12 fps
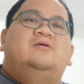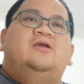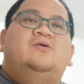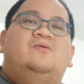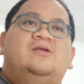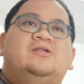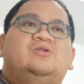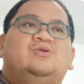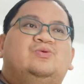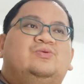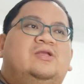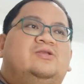Ngayon ko lang
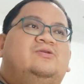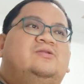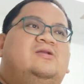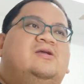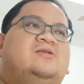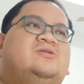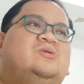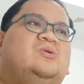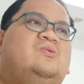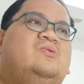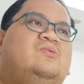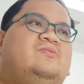natutunan yun na. Ah. So,
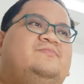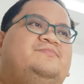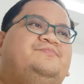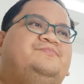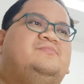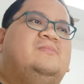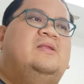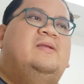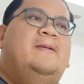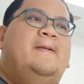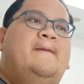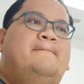
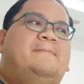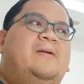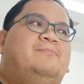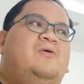pag